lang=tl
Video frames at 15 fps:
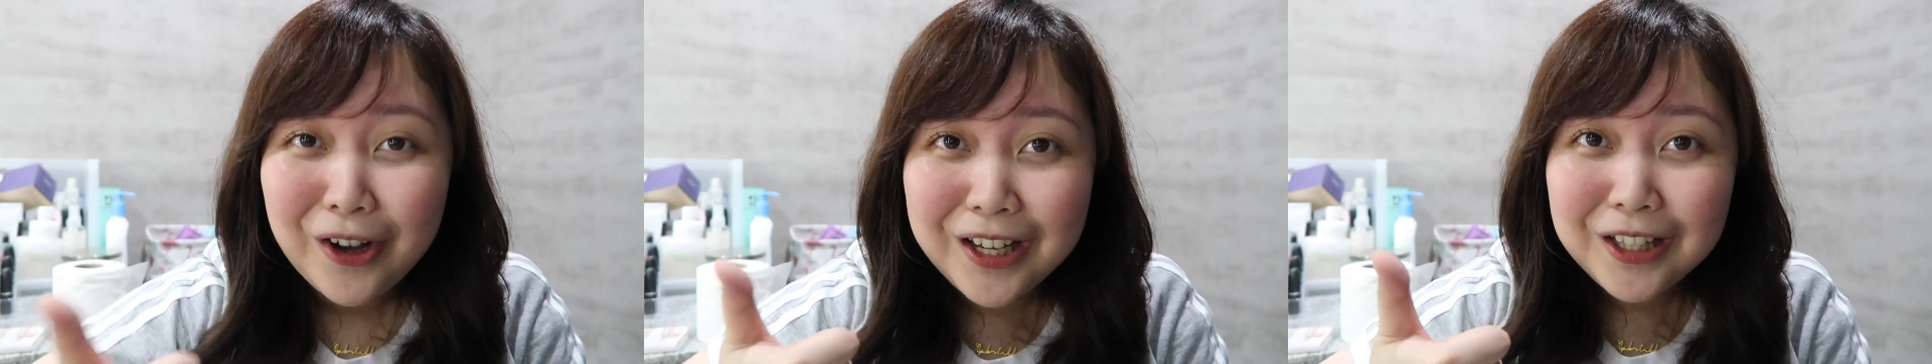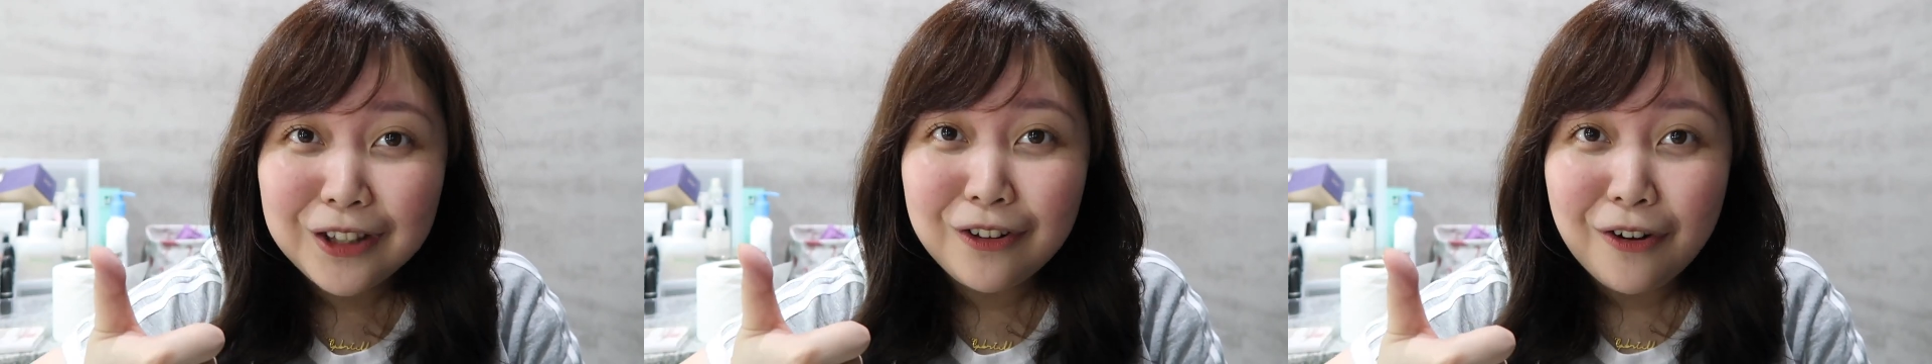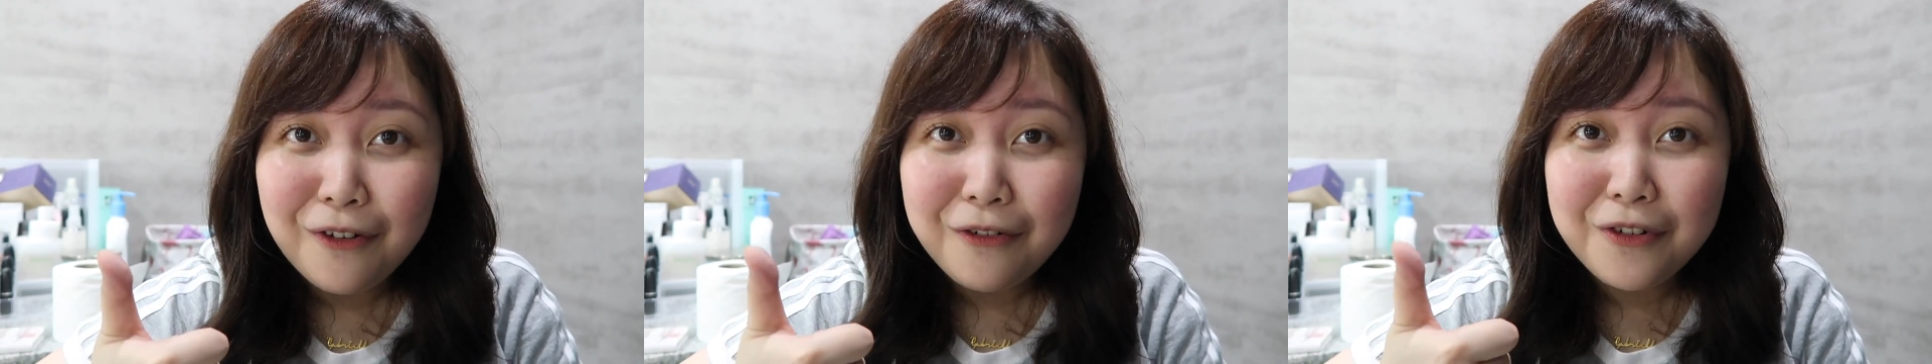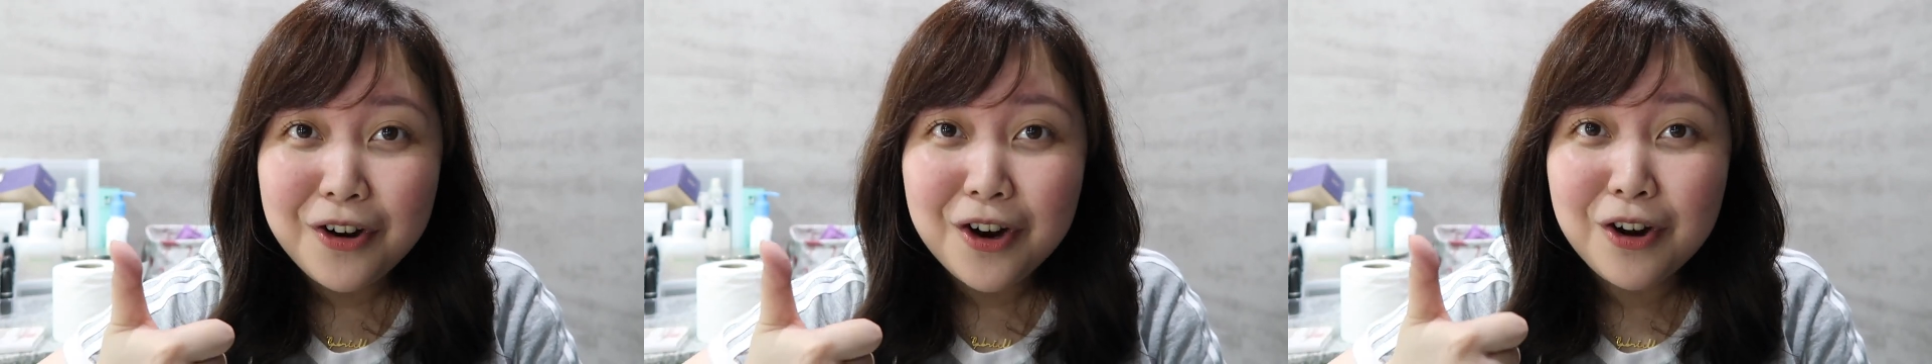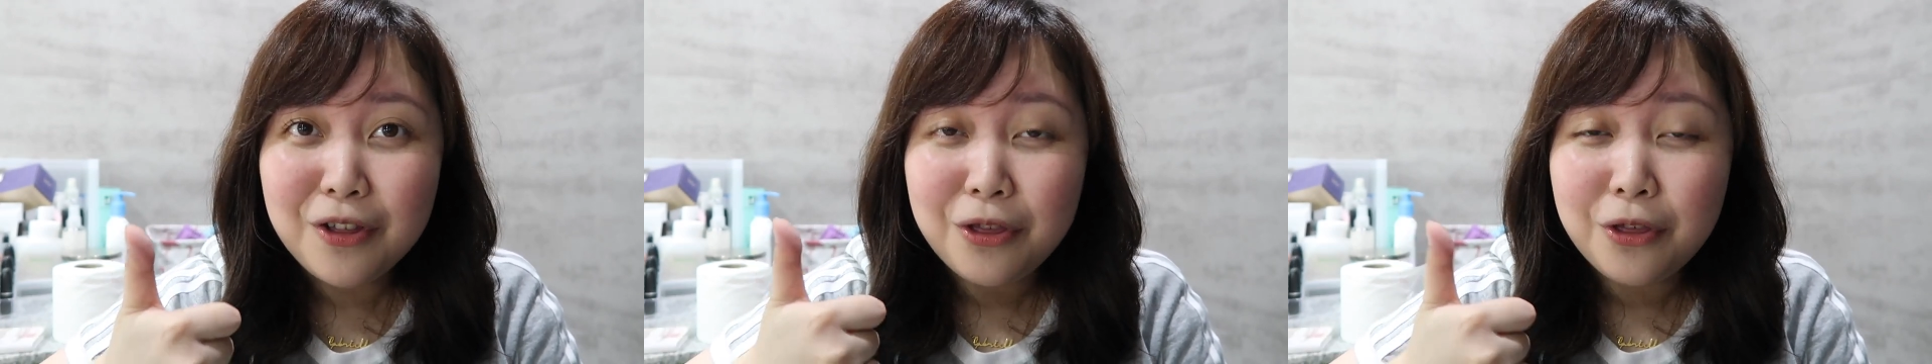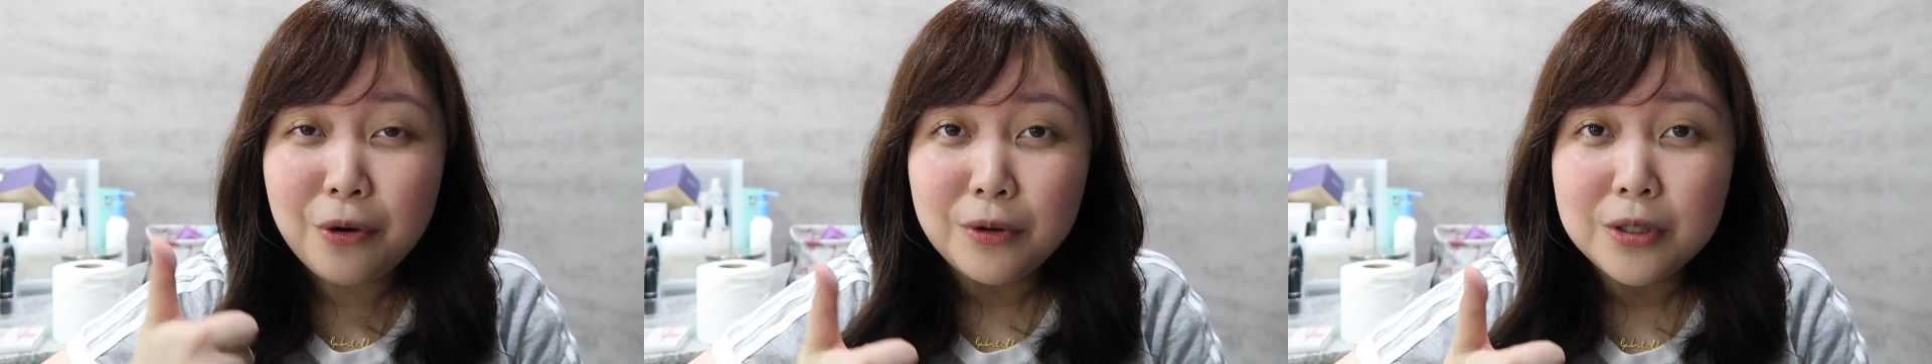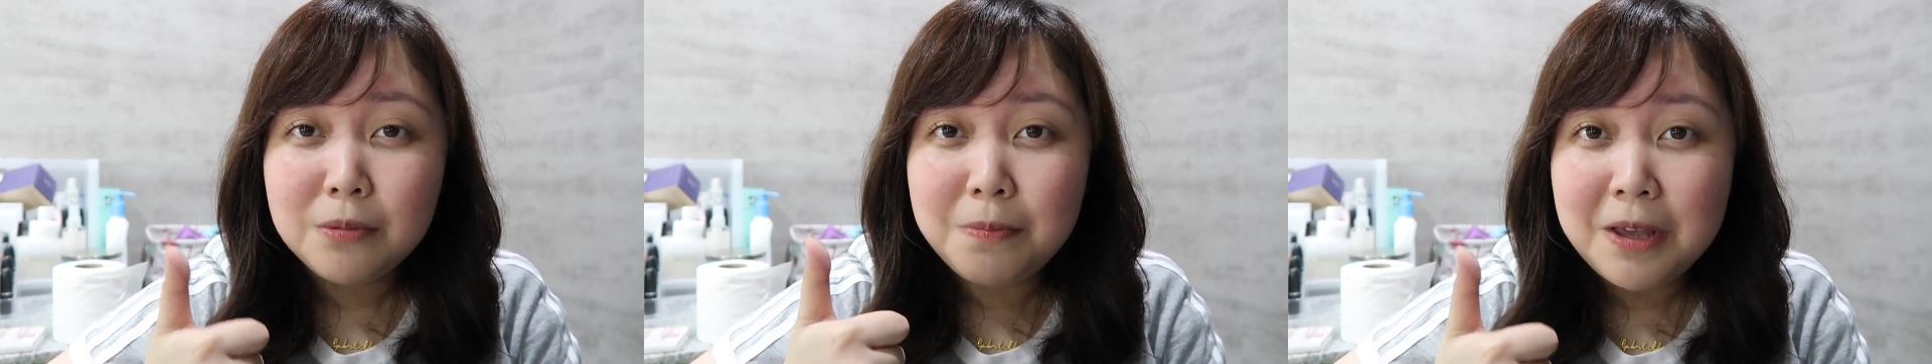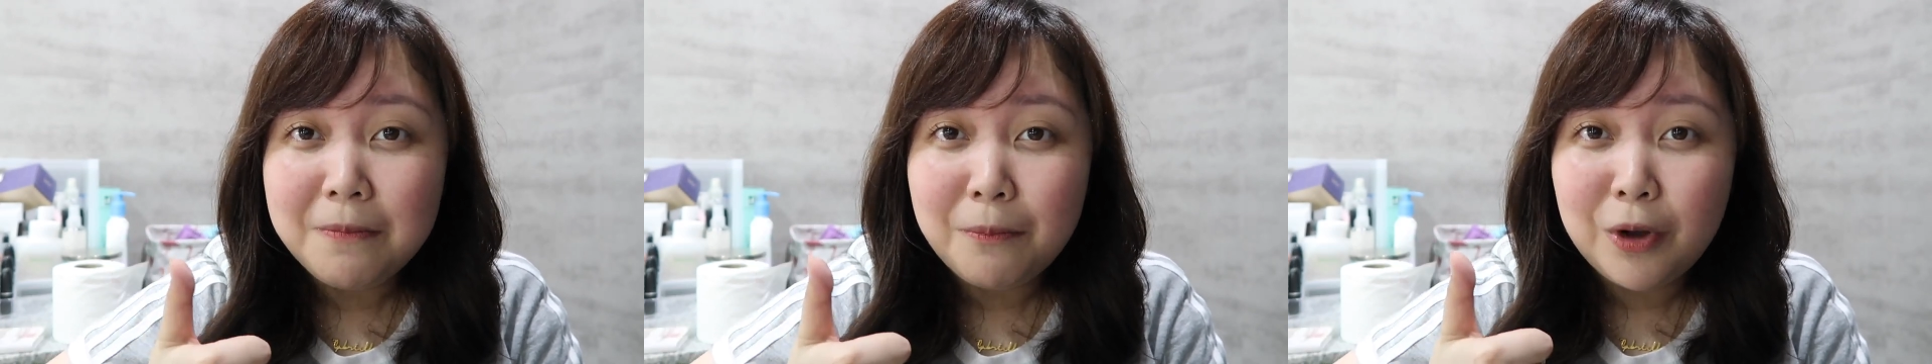okay to for those
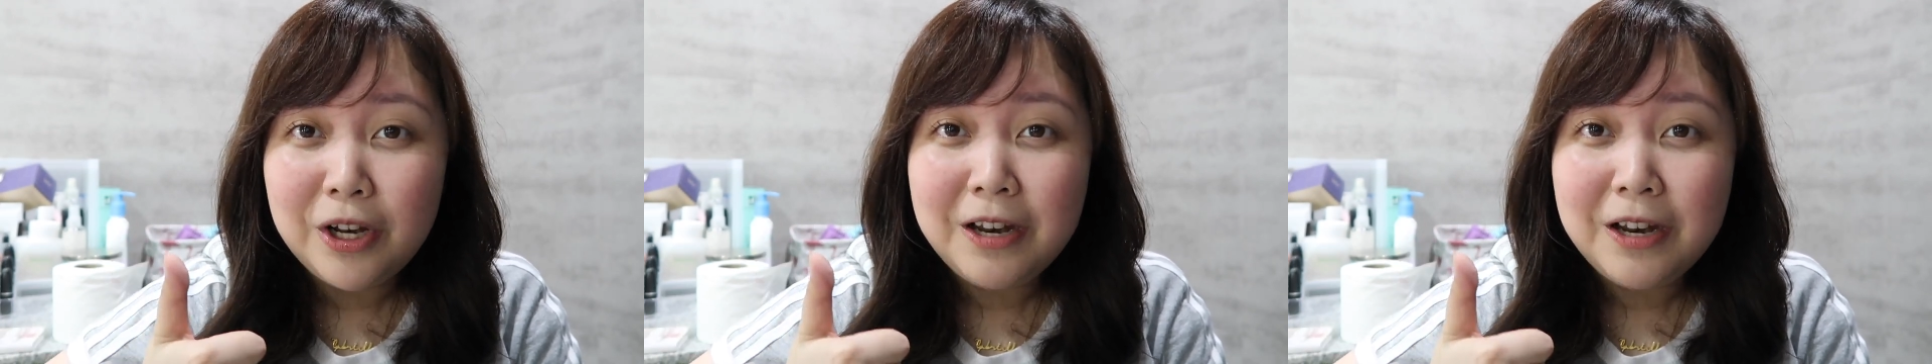people